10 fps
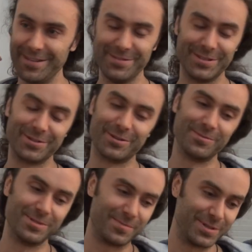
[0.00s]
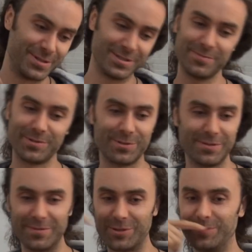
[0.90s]
nie będę tego robił za pieniądze i
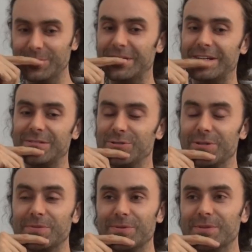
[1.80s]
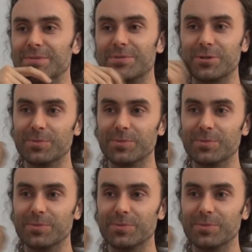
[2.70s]
poszedłem do komputera coś tam robić przy